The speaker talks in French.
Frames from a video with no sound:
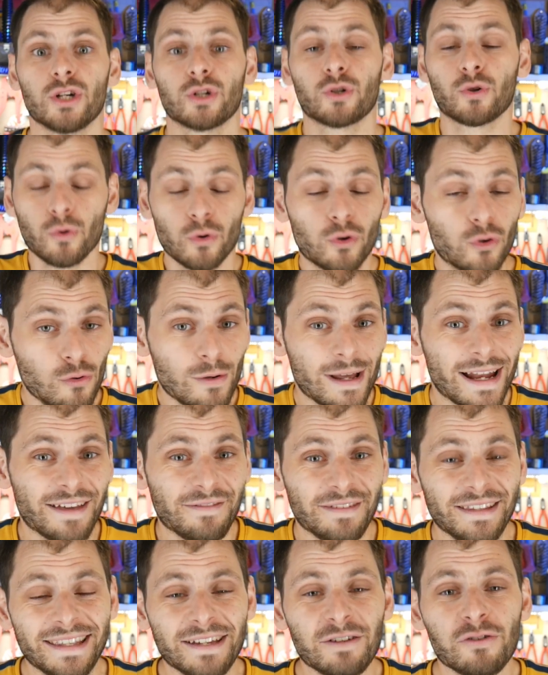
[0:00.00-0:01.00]
Je concluais la
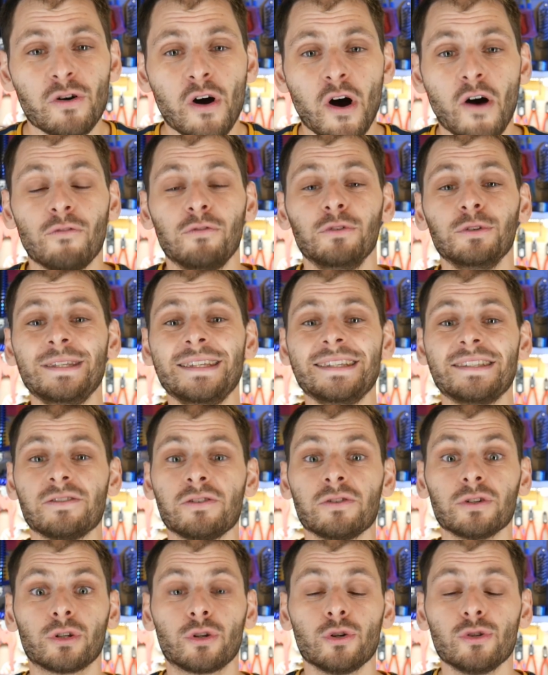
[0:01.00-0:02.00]
vidéo en vous
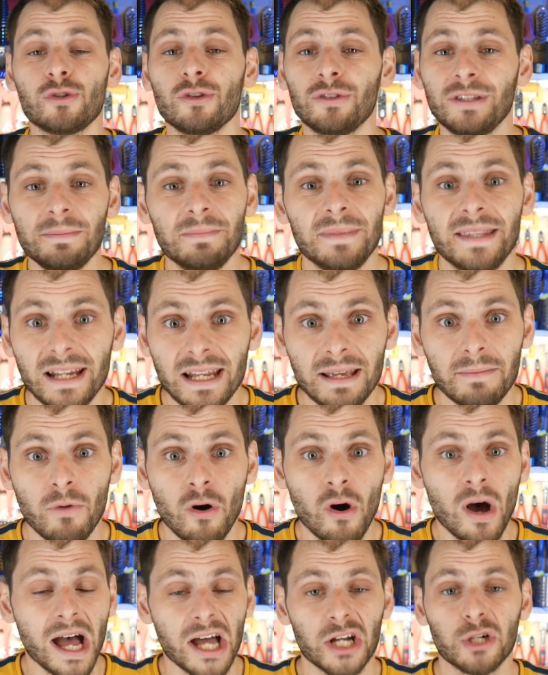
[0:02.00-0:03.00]
disant que ce type
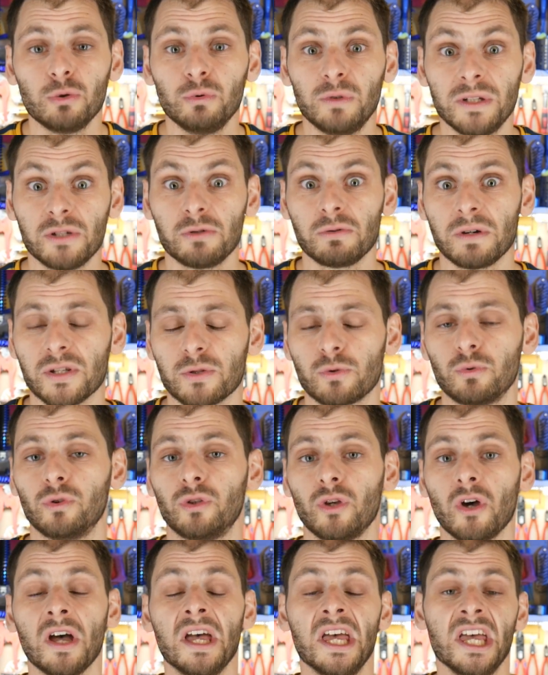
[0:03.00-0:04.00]
d'élément ajouté sur
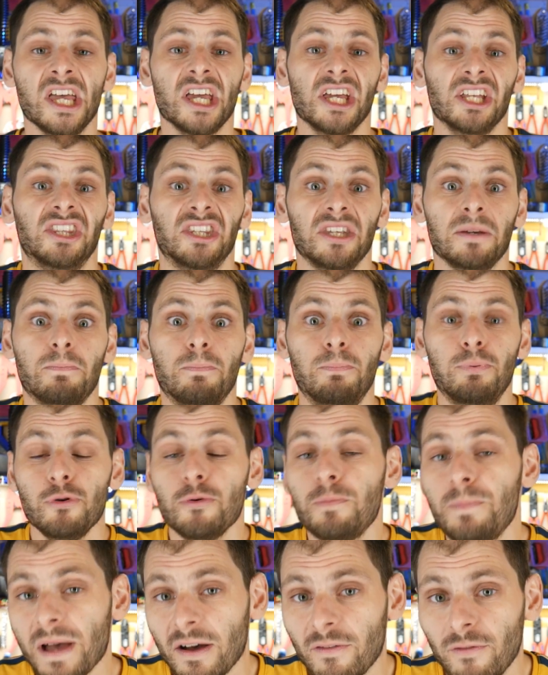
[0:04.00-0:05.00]
scooter était
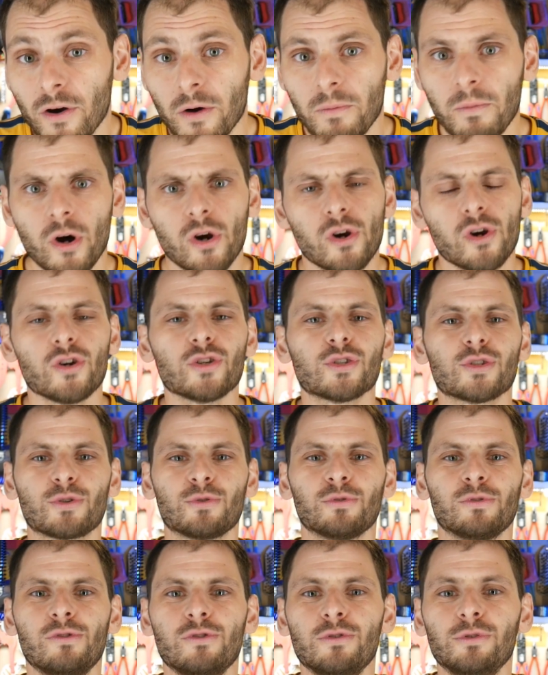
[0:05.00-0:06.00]
plus performant
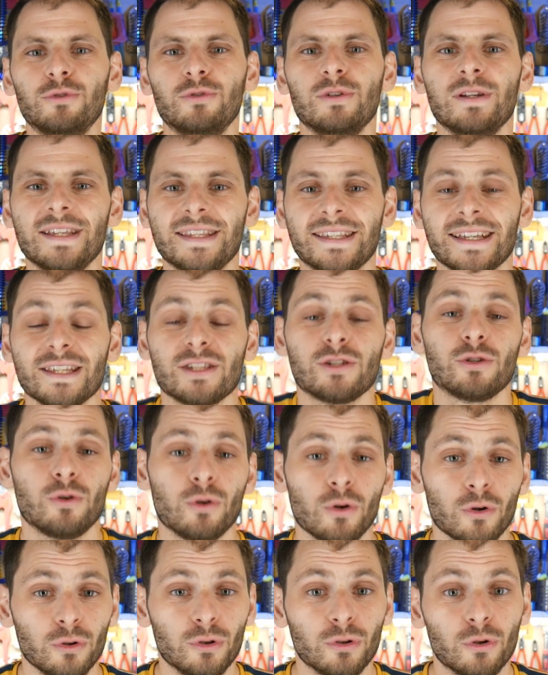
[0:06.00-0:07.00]
lorsqu'on l'utilisait
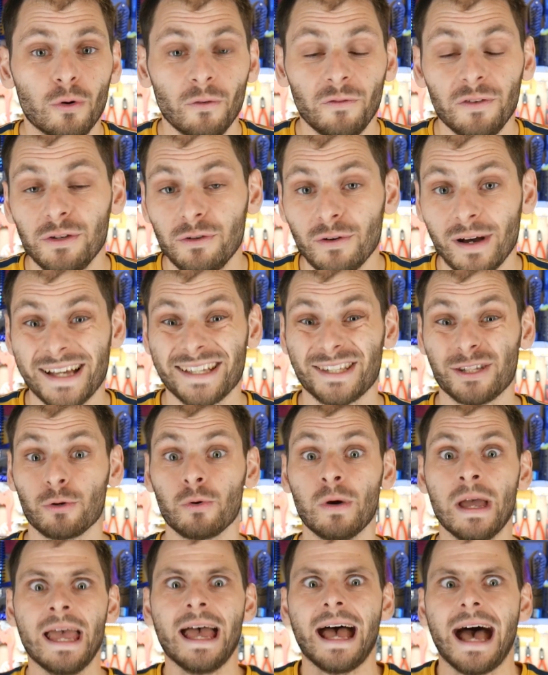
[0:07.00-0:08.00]
sur une
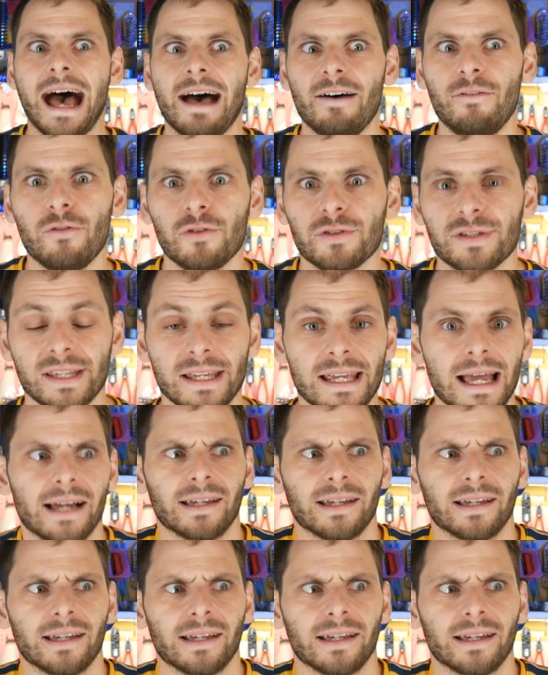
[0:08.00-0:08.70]
configuration avancée,